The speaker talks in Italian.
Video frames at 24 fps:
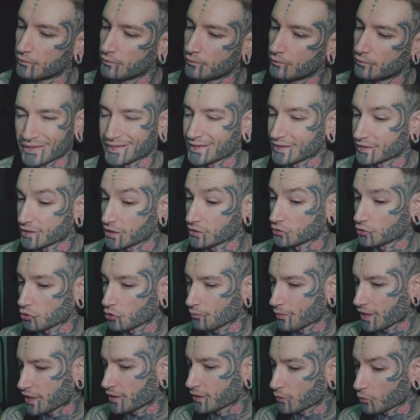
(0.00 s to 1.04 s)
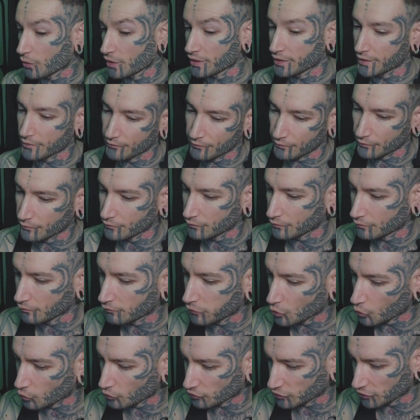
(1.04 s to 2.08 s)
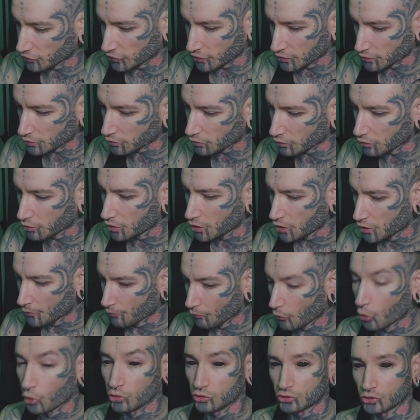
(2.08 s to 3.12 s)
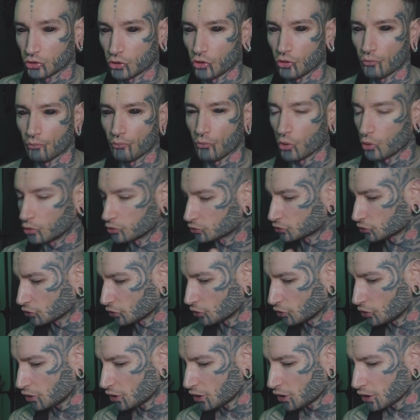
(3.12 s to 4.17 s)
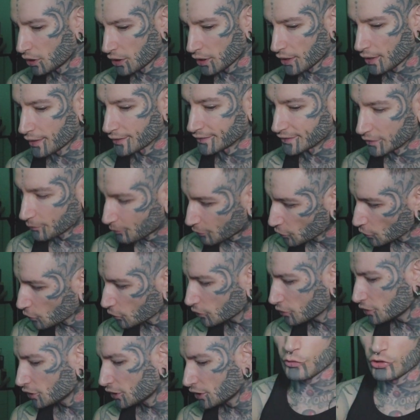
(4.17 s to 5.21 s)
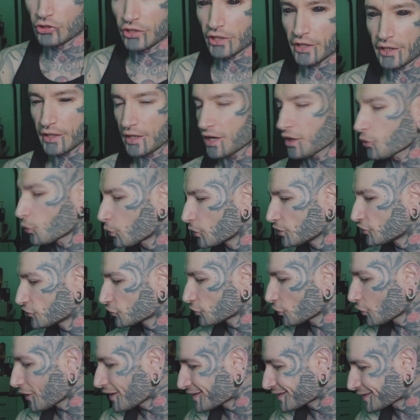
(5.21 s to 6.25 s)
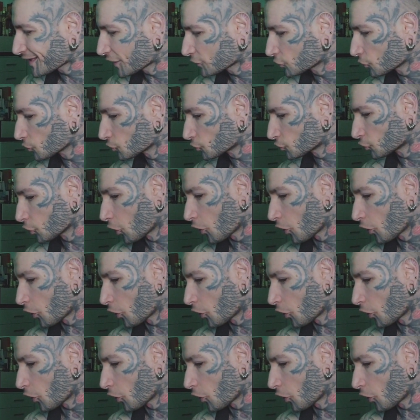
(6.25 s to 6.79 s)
questi sentono bene, quelli mh, mm, blu si sentono molto molto eh, di più devo dire che l'acquisto è stato